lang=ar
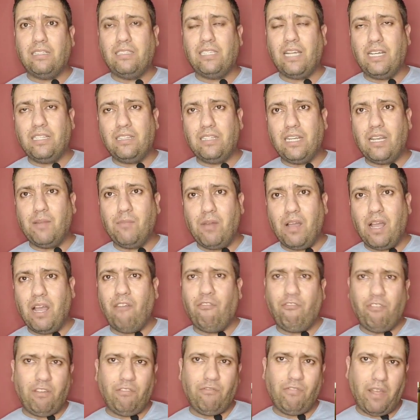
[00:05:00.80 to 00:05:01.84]
تعادلنا معها
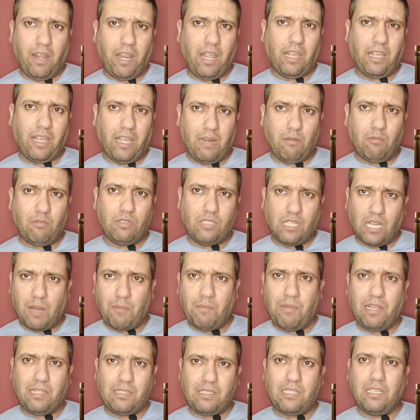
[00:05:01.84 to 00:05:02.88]
في فريق يعني
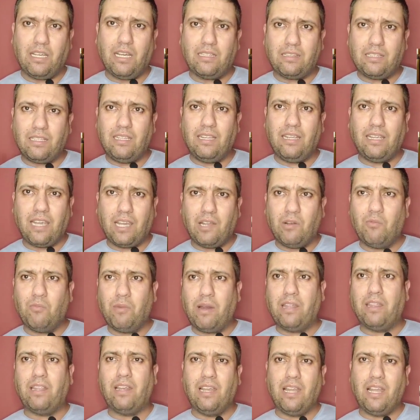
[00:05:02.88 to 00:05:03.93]
منتخب احتياطي كانوا بعض